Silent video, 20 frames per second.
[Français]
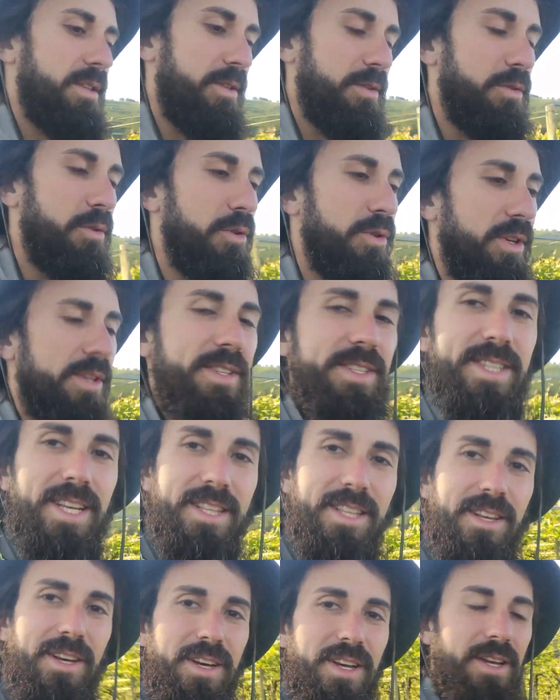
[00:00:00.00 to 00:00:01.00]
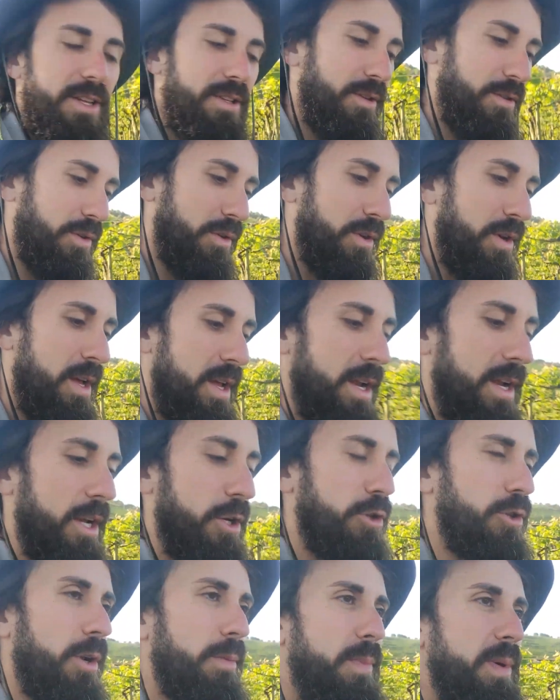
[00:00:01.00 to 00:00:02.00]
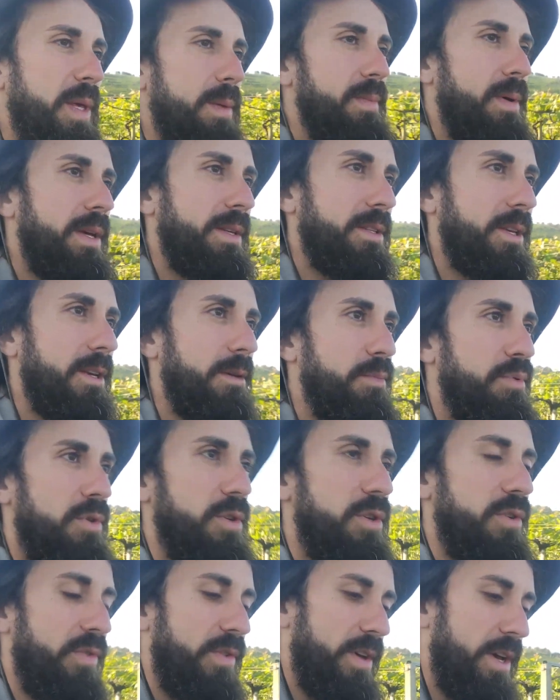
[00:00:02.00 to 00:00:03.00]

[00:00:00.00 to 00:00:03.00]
de nos ancêtres. De toute façon, là je suis dans le Pays Basque et puis je